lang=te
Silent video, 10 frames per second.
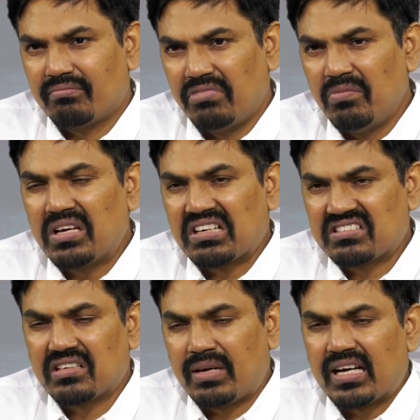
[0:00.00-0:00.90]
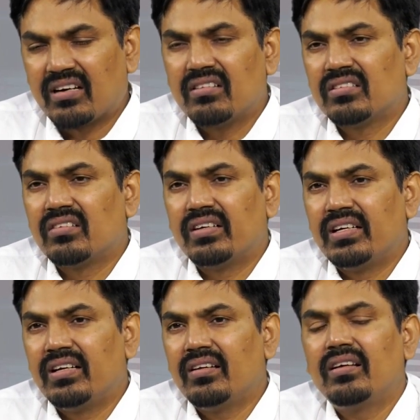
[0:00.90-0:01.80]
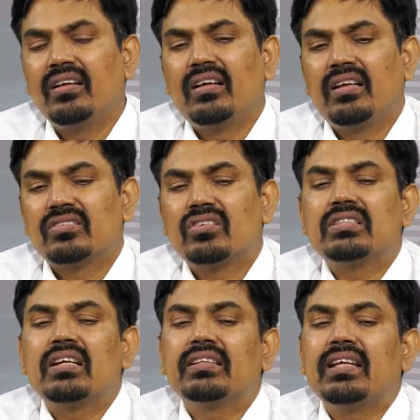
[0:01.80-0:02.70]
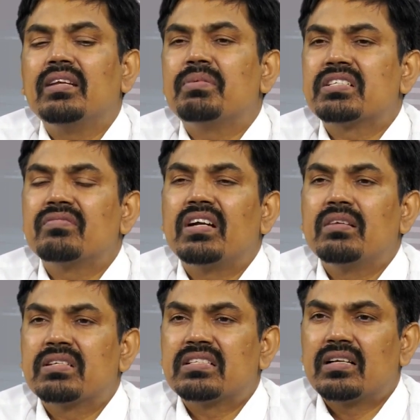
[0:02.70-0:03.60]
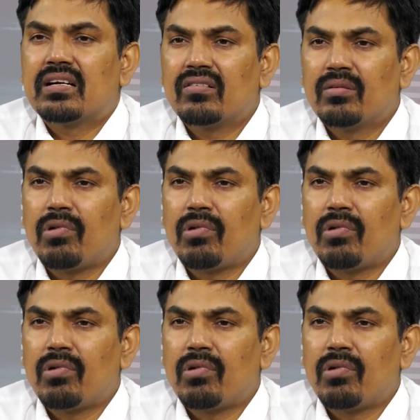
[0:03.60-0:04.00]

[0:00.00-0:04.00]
బుల్ మార్కెట్స్లో బాగా రన్ అవుతున్నాం అండి ఇటు సంవత్సరానికి థర్టీ పర్సెంట్ ఫార్టీ పర్సెంట్ రావడం కూడా